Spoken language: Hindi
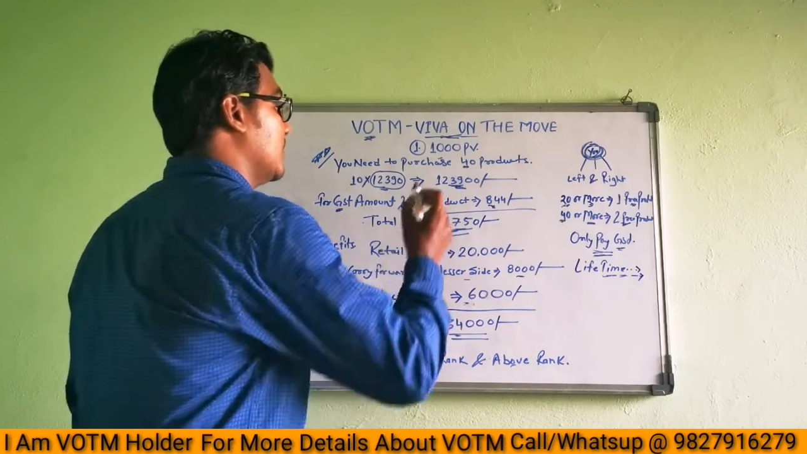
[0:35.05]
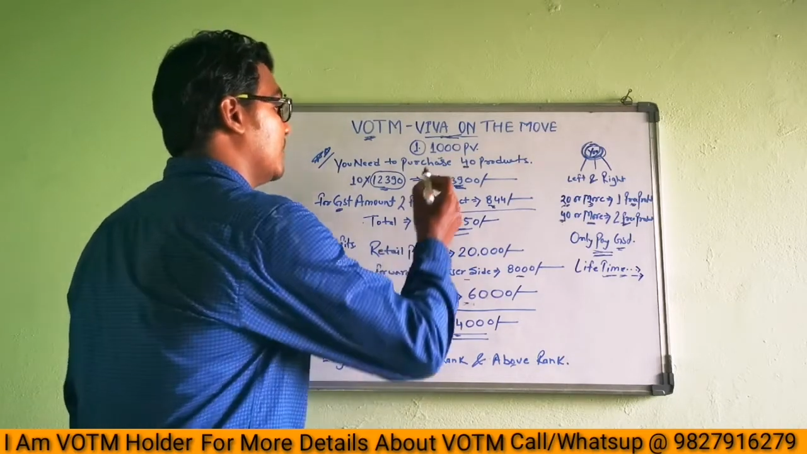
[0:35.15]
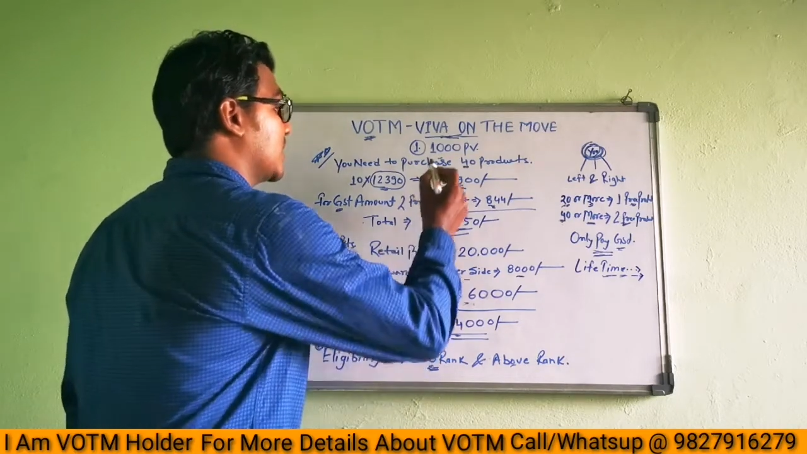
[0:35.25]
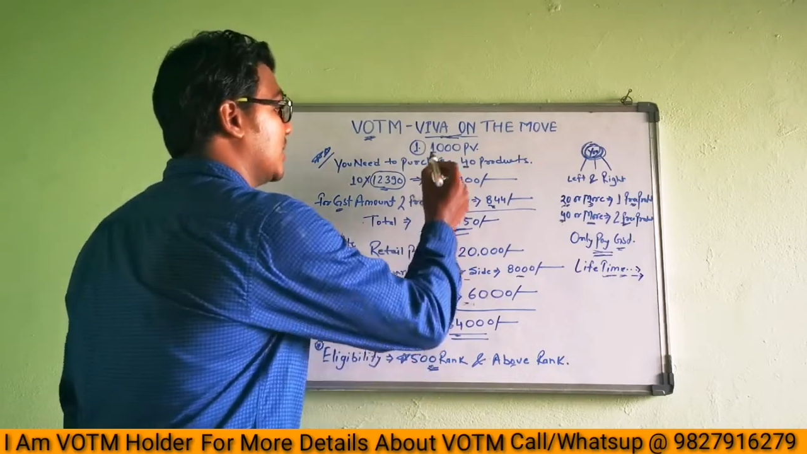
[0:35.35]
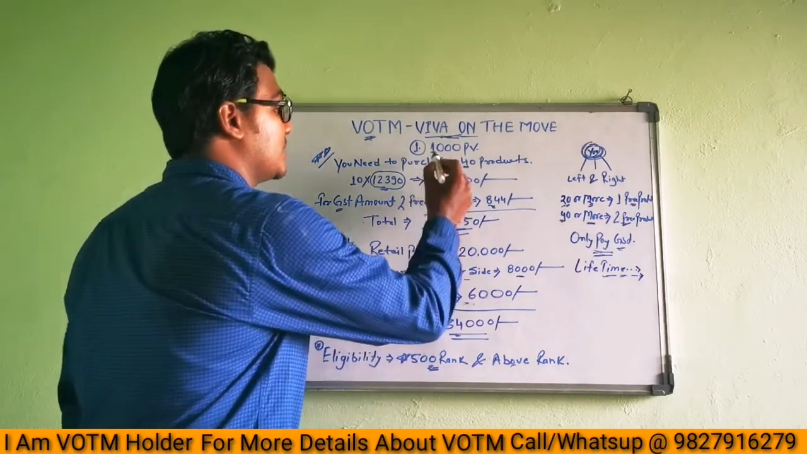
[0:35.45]

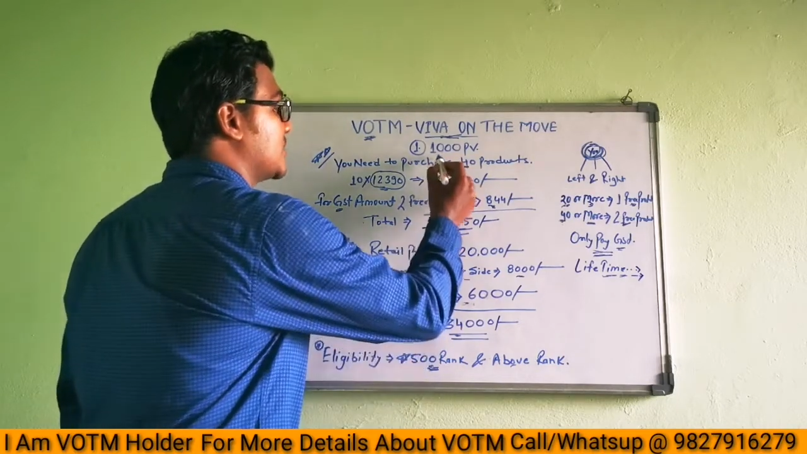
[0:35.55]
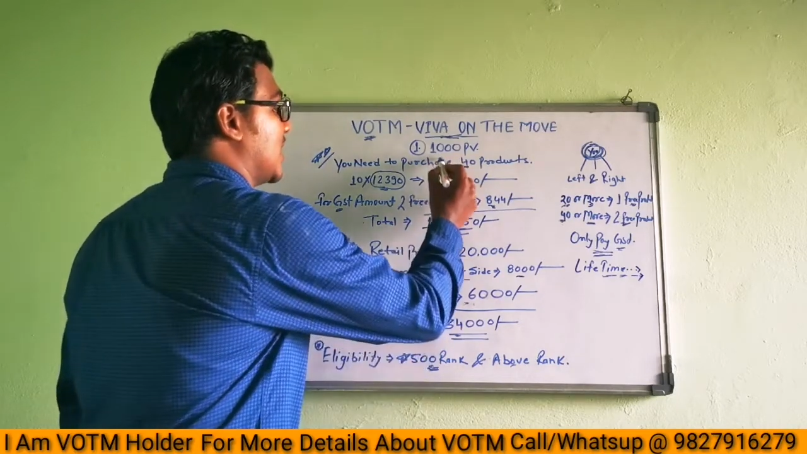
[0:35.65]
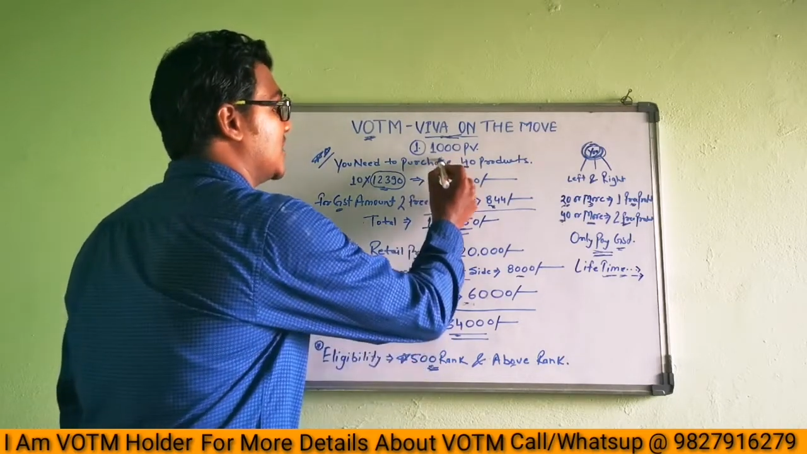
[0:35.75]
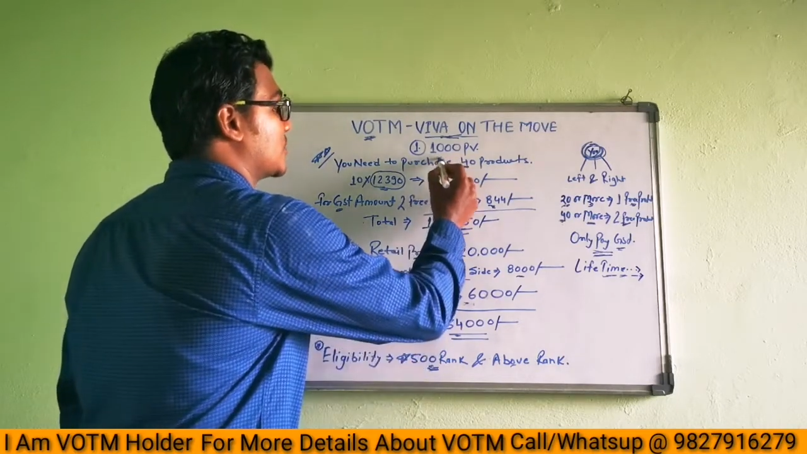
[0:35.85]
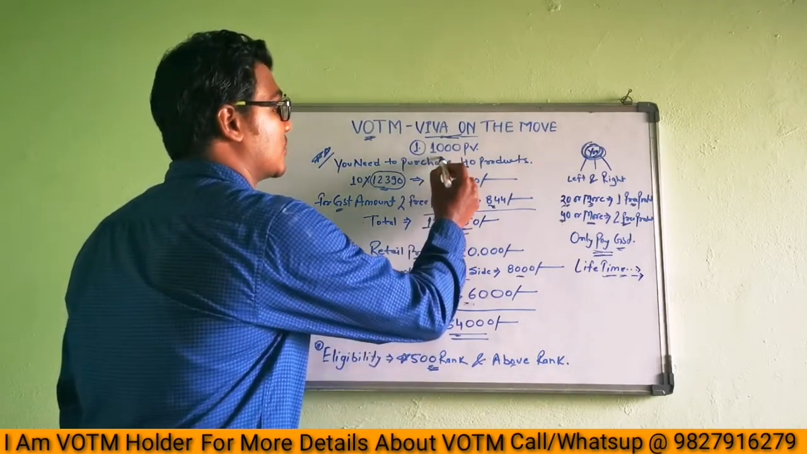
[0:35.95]
मतलब
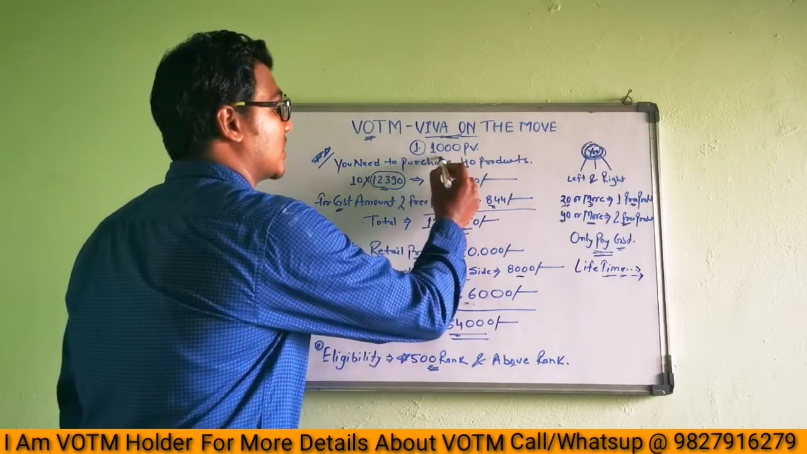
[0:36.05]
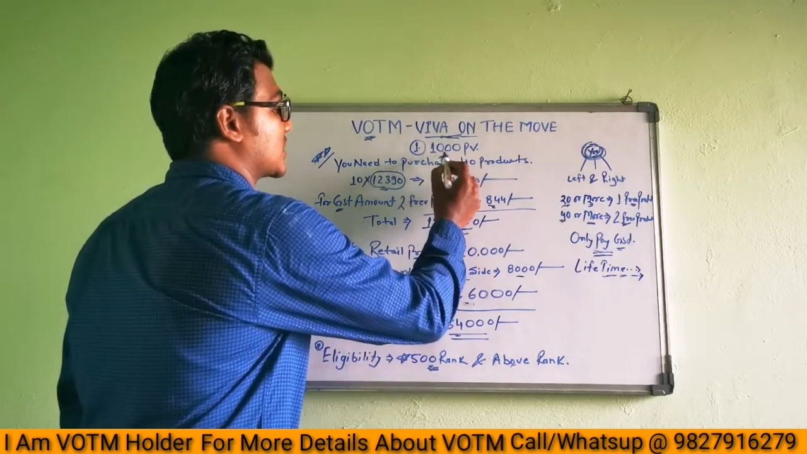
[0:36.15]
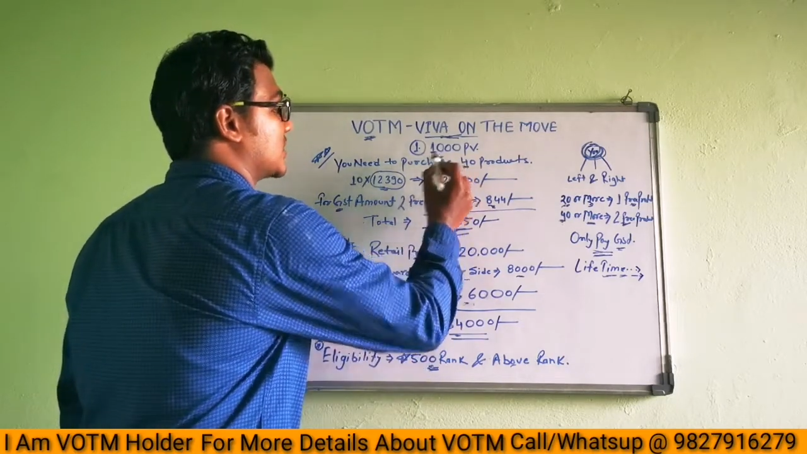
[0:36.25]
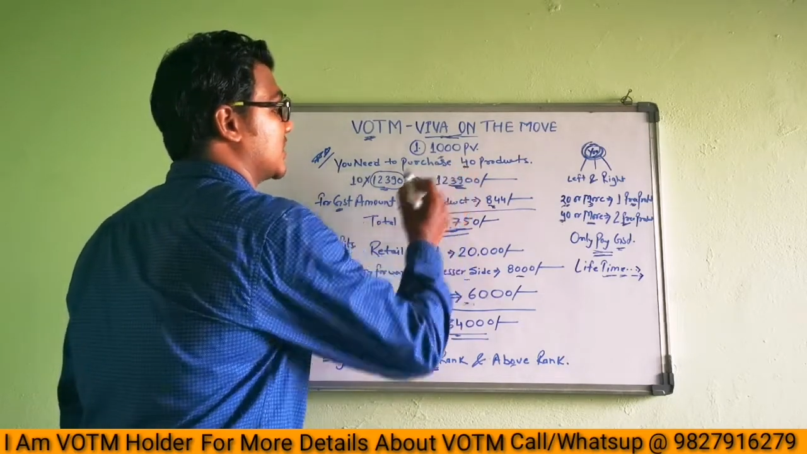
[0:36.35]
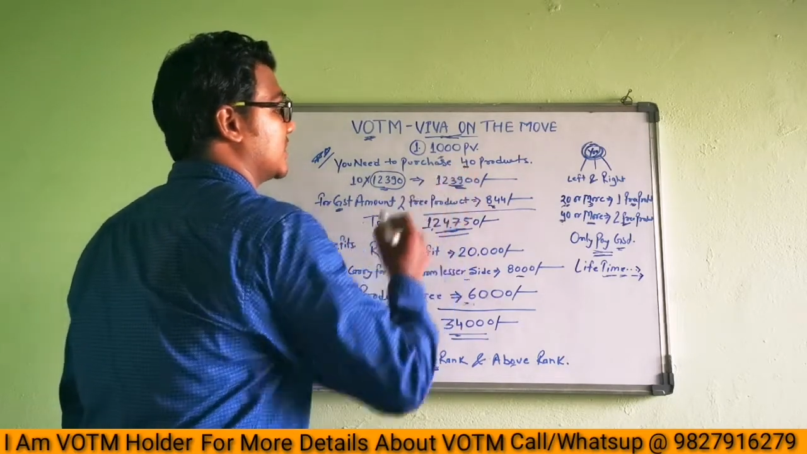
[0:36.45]
40
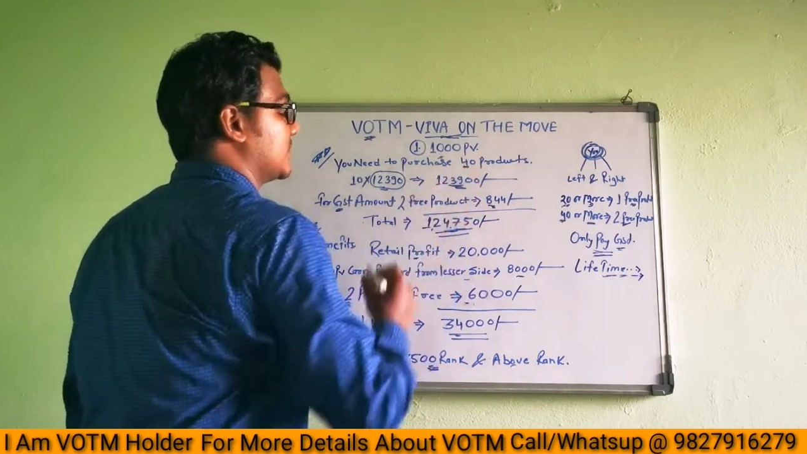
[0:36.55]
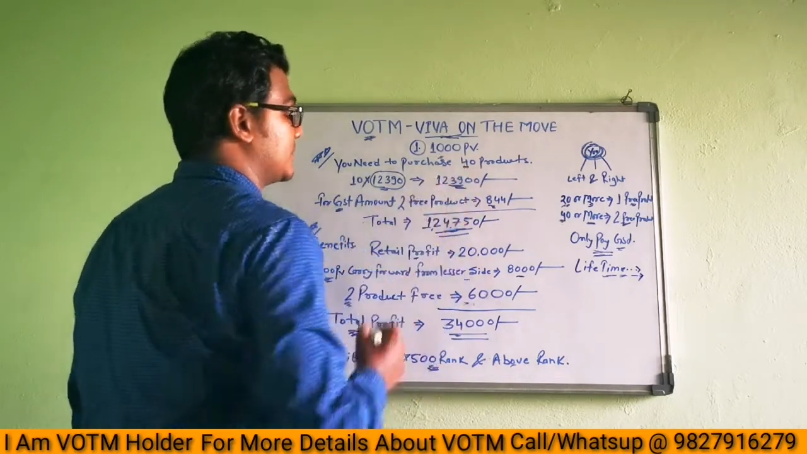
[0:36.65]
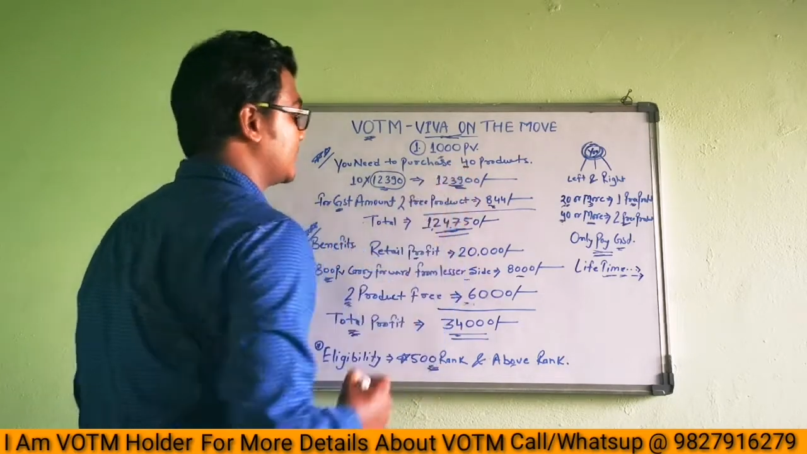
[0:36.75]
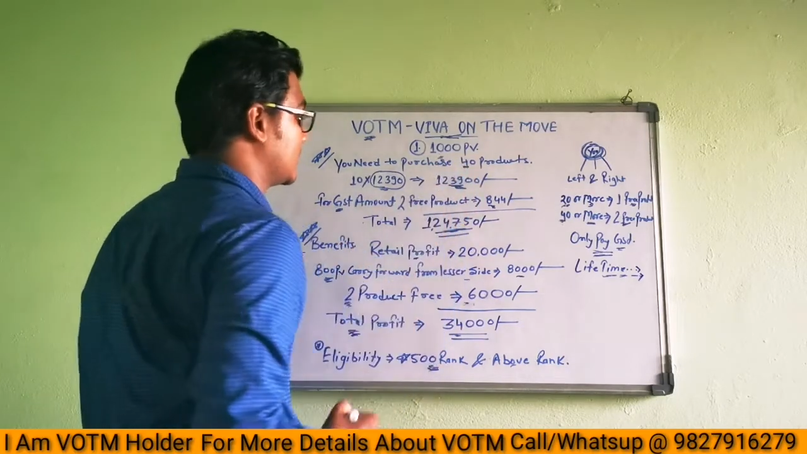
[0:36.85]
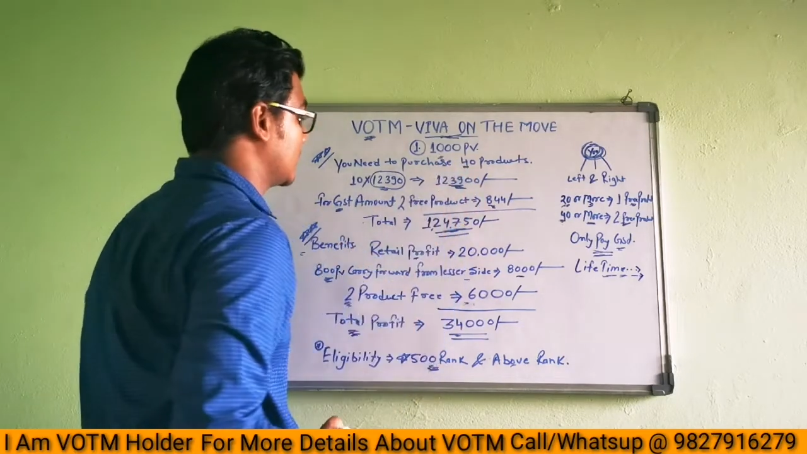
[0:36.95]
प्रोडक्ट से
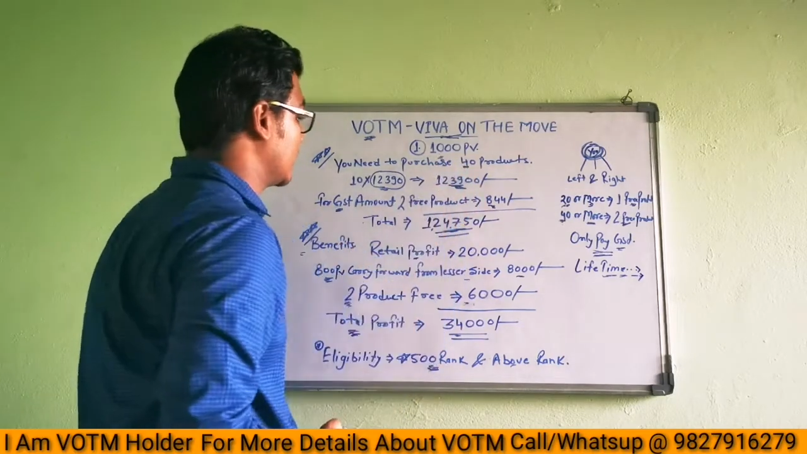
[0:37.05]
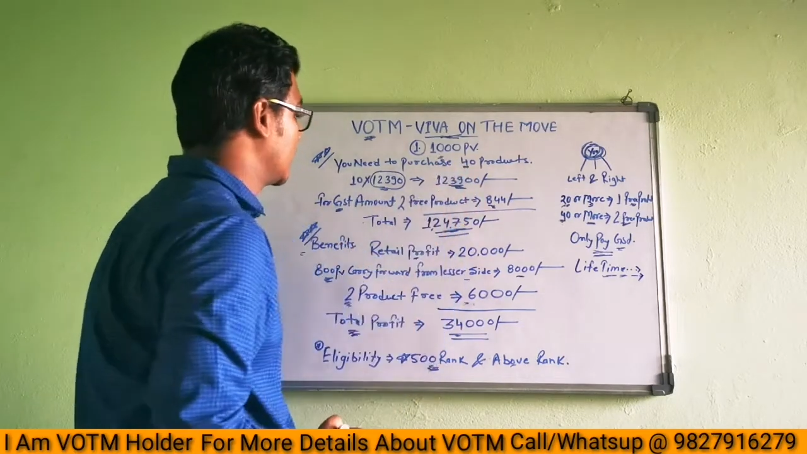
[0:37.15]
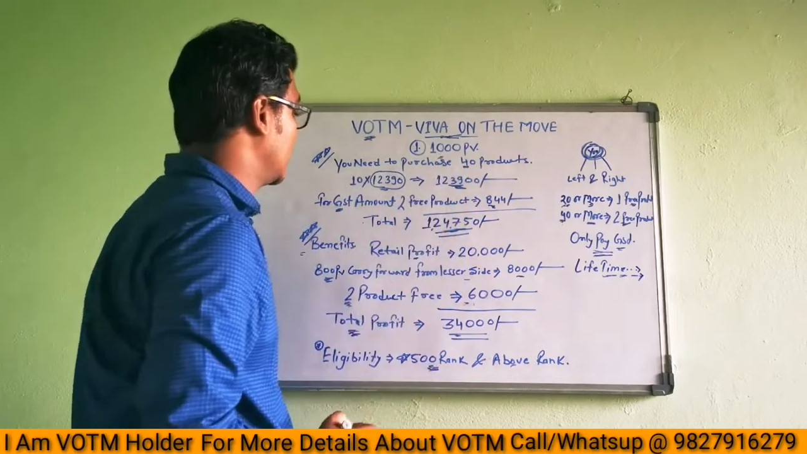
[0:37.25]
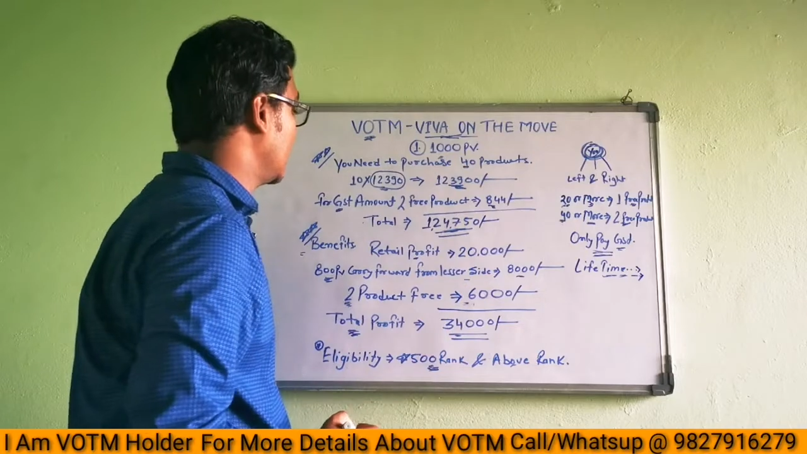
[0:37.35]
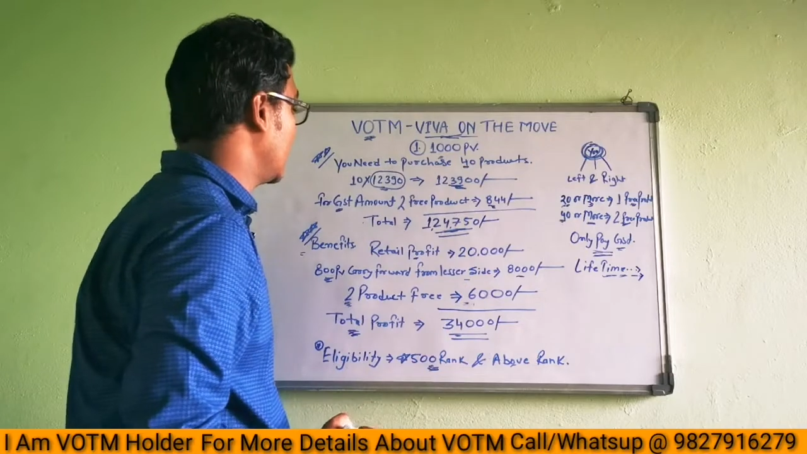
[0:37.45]
ठीक